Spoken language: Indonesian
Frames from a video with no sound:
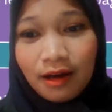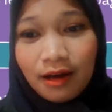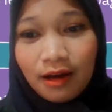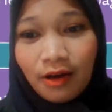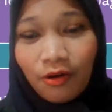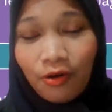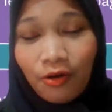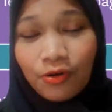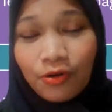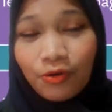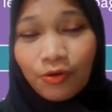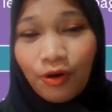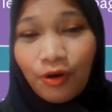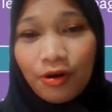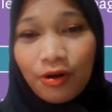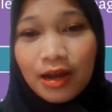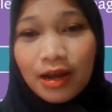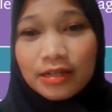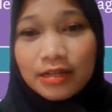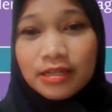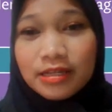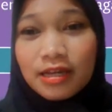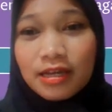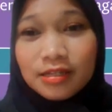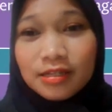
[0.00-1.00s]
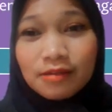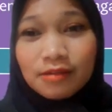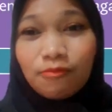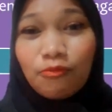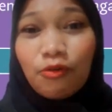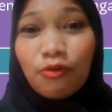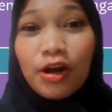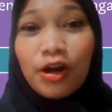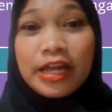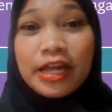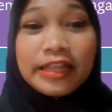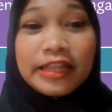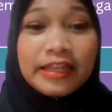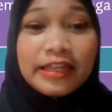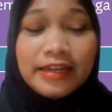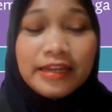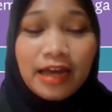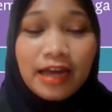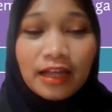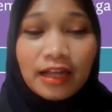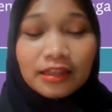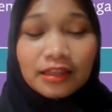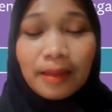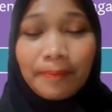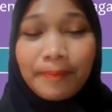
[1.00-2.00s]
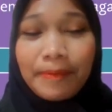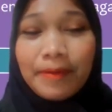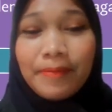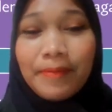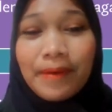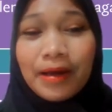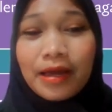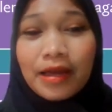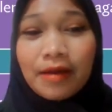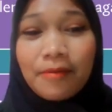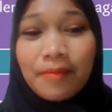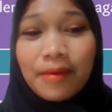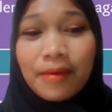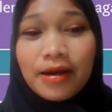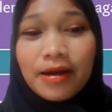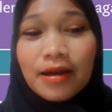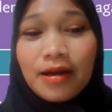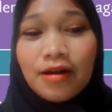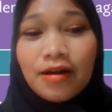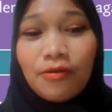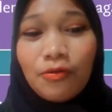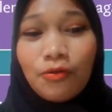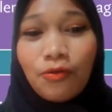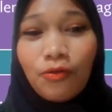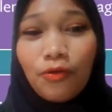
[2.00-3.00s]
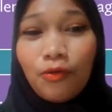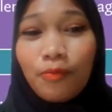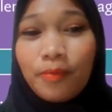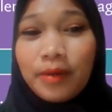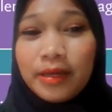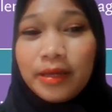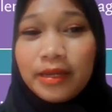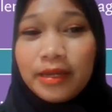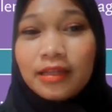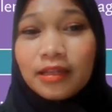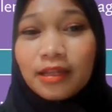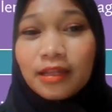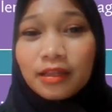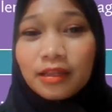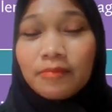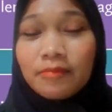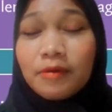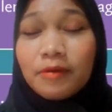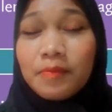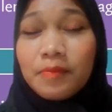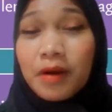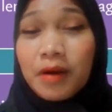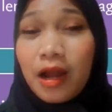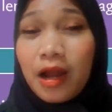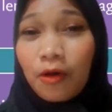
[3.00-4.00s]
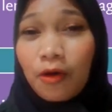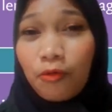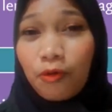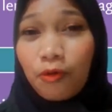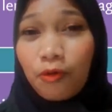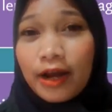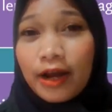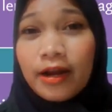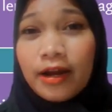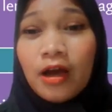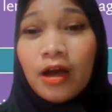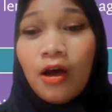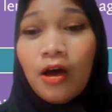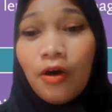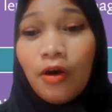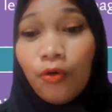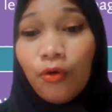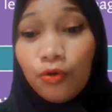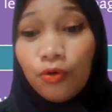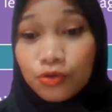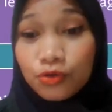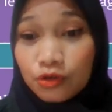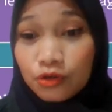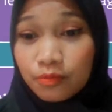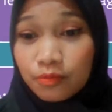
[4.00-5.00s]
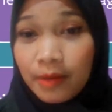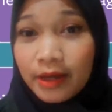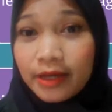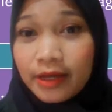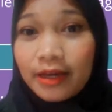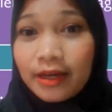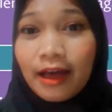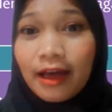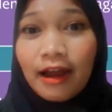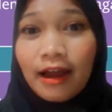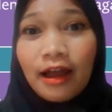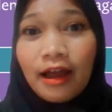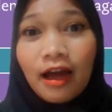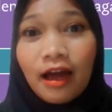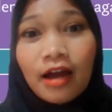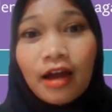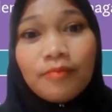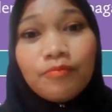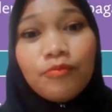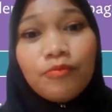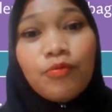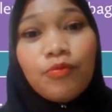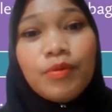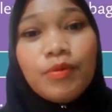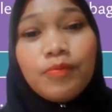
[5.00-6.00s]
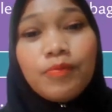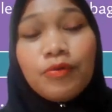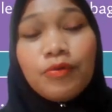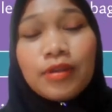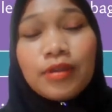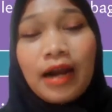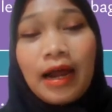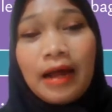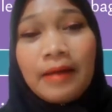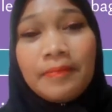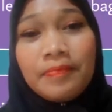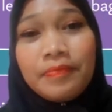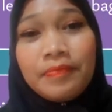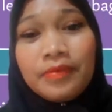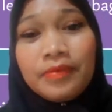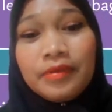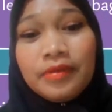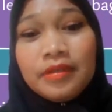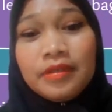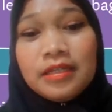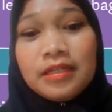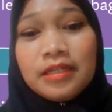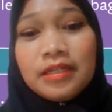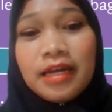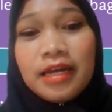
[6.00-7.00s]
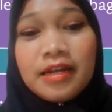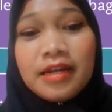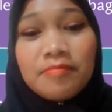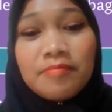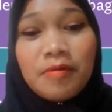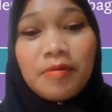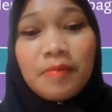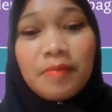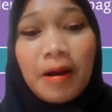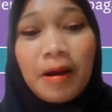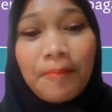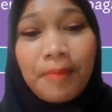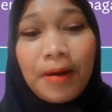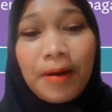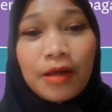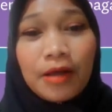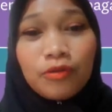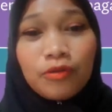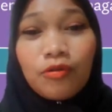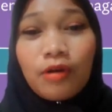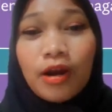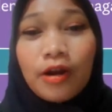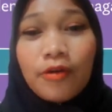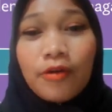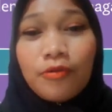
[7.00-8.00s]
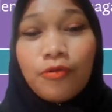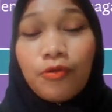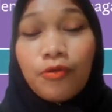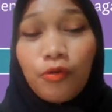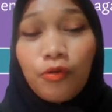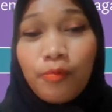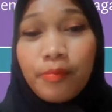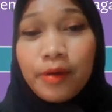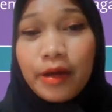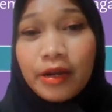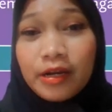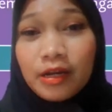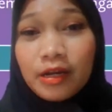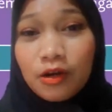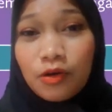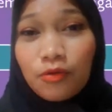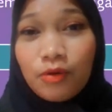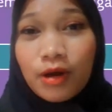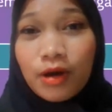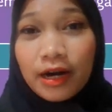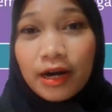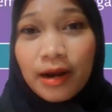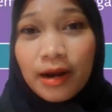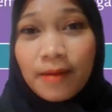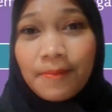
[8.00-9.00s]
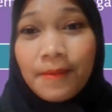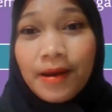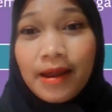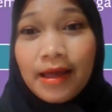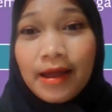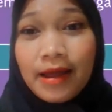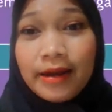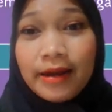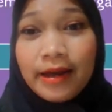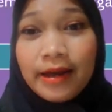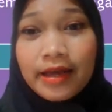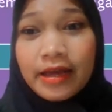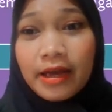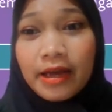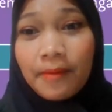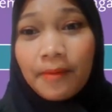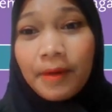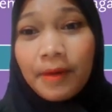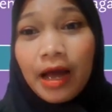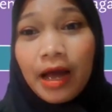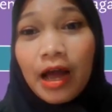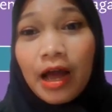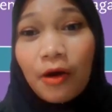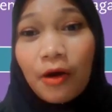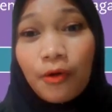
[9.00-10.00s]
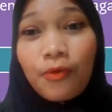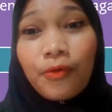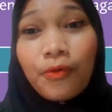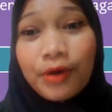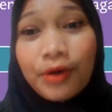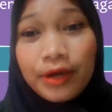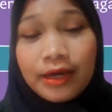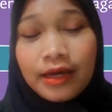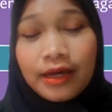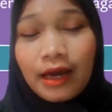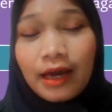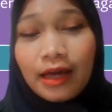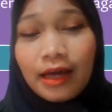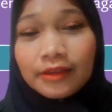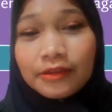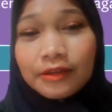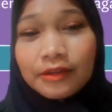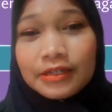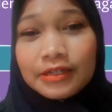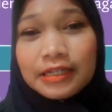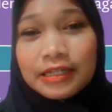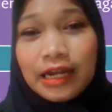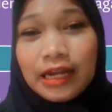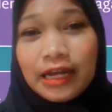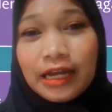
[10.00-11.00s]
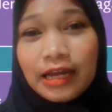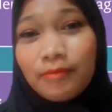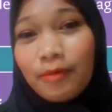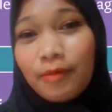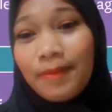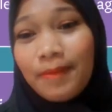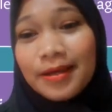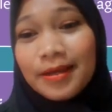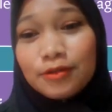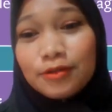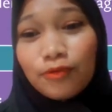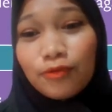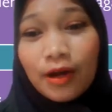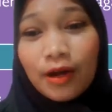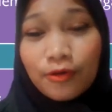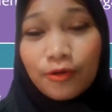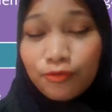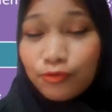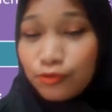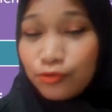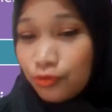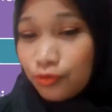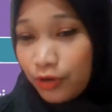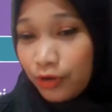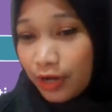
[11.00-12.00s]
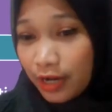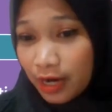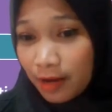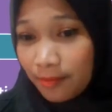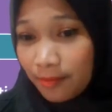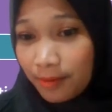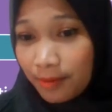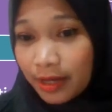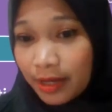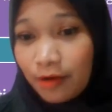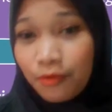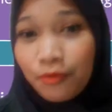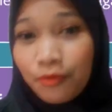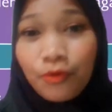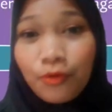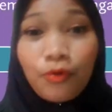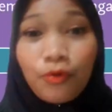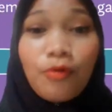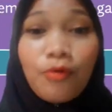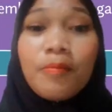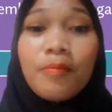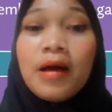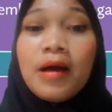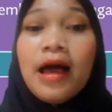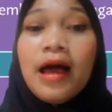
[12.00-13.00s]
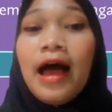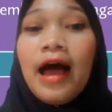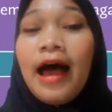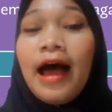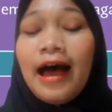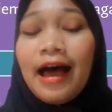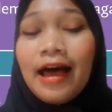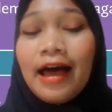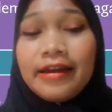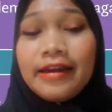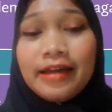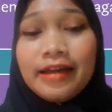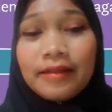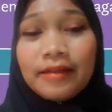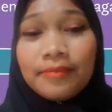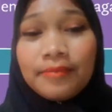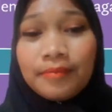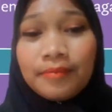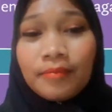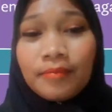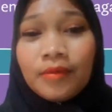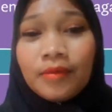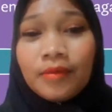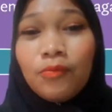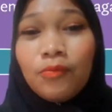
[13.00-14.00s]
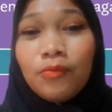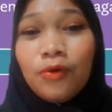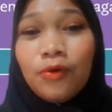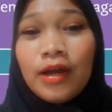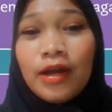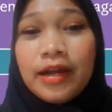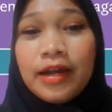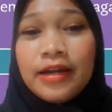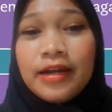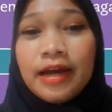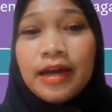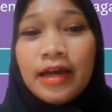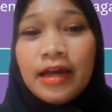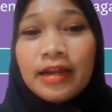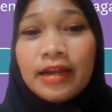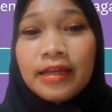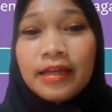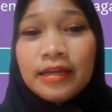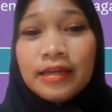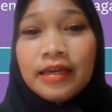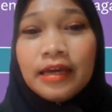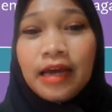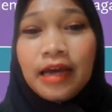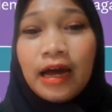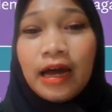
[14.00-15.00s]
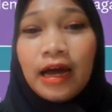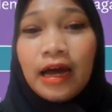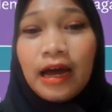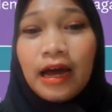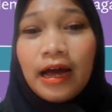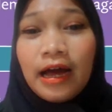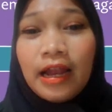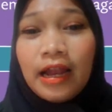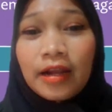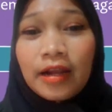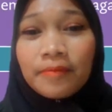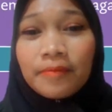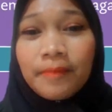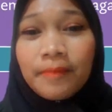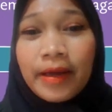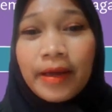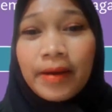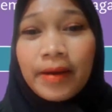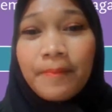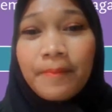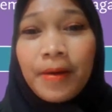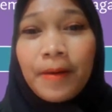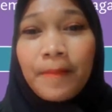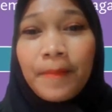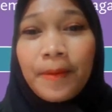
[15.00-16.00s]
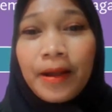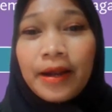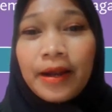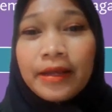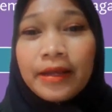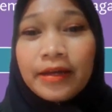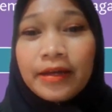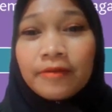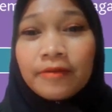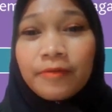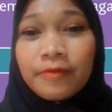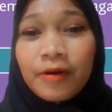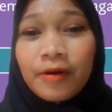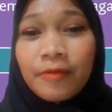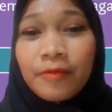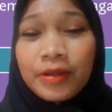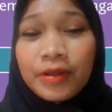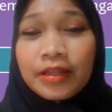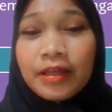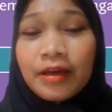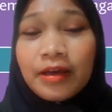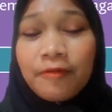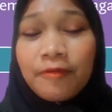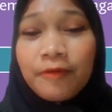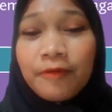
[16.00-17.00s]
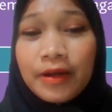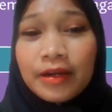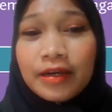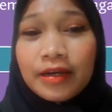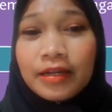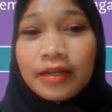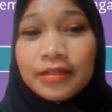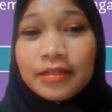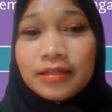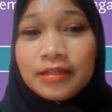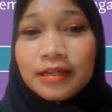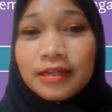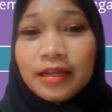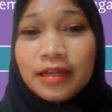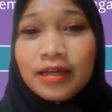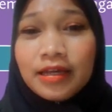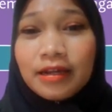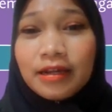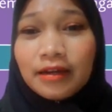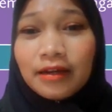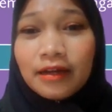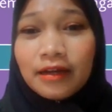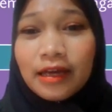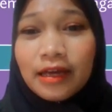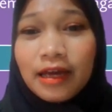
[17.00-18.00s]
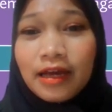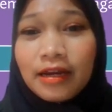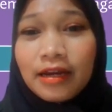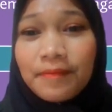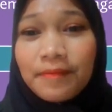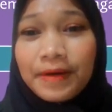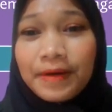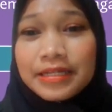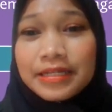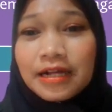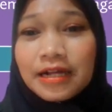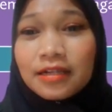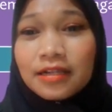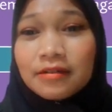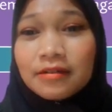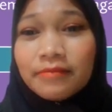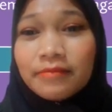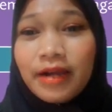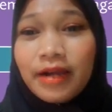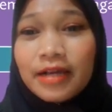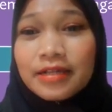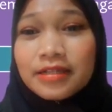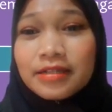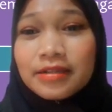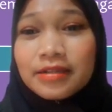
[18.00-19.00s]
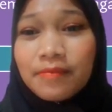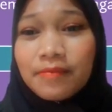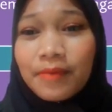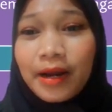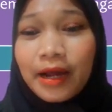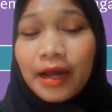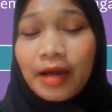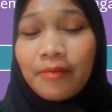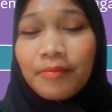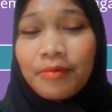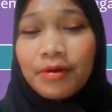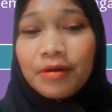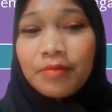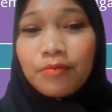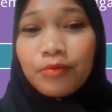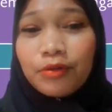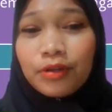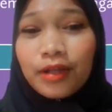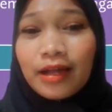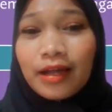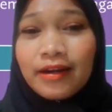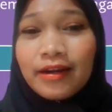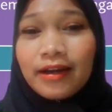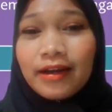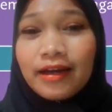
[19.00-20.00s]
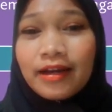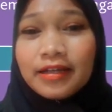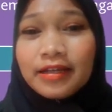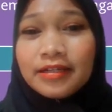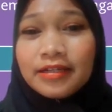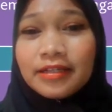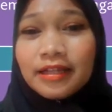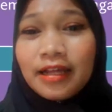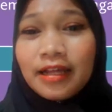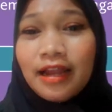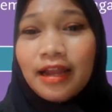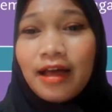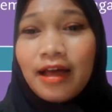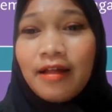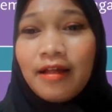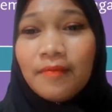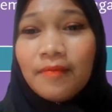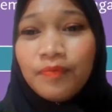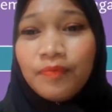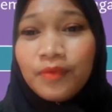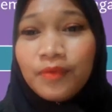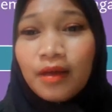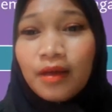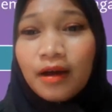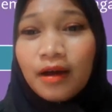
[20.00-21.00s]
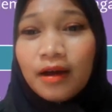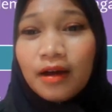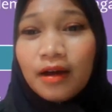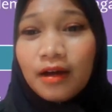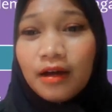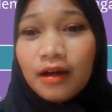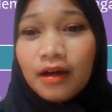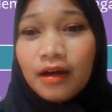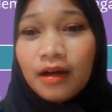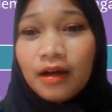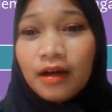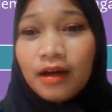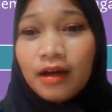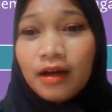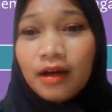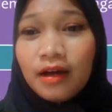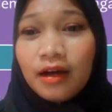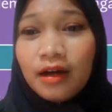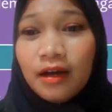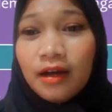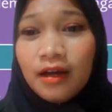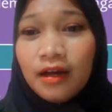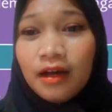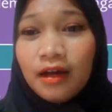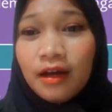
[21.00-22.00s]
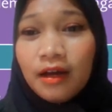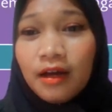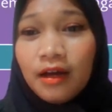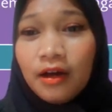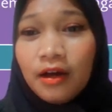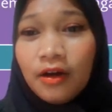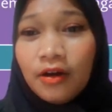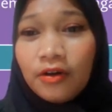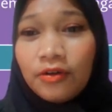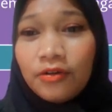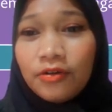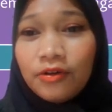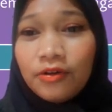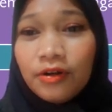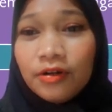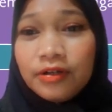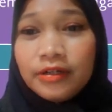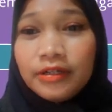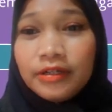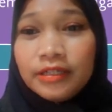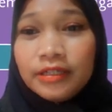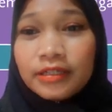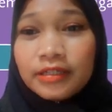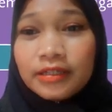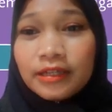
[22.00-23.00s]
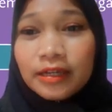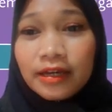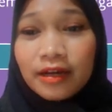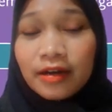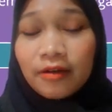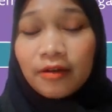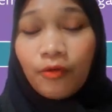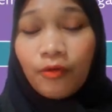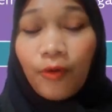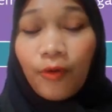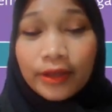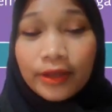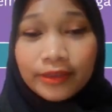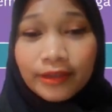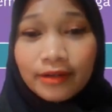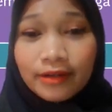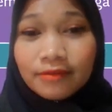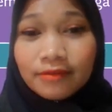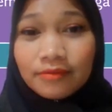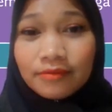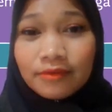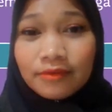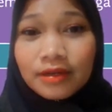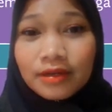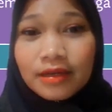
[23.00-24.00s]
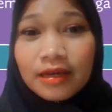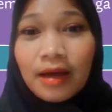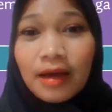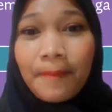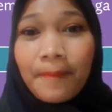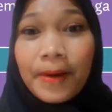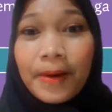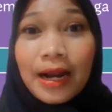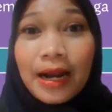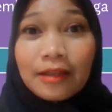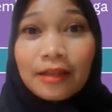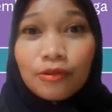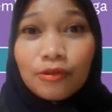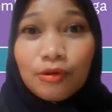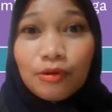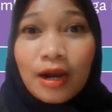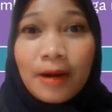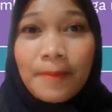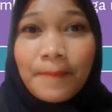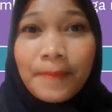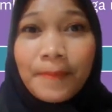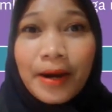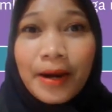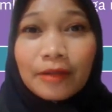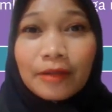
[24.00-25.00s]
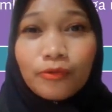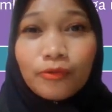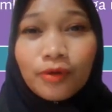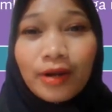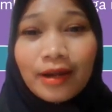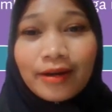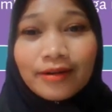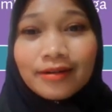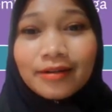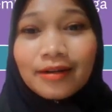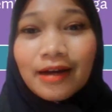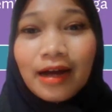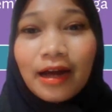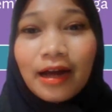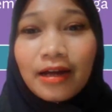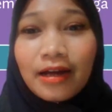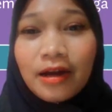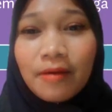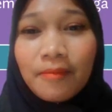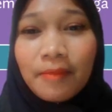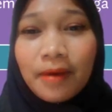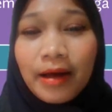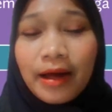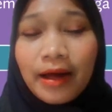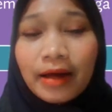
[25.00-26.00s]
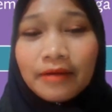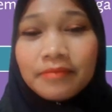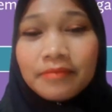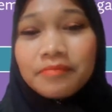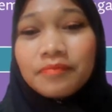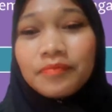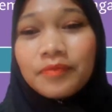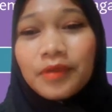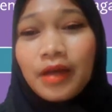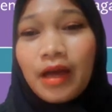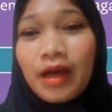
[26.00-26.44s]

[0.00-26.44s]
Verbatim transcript: uh, eh, konkordasi ke semuanya tidak. Tapi bagaimana hukum ini tetap diberlakukan khusus bagi kalangan bumi putra. Di sini ada beberapa aturan hukum yang dikeluarkan Belanda yang mengakui atau istilahnya memasukkan unsur yang namanya hukum adat. Mulai dari Altman, Bepaling, dengan Van giving di sini ya di pasal 11 mereka menyebutkan dengan istilah uh, eh, Godistichwetten ya peraturan-peraturan keagamaan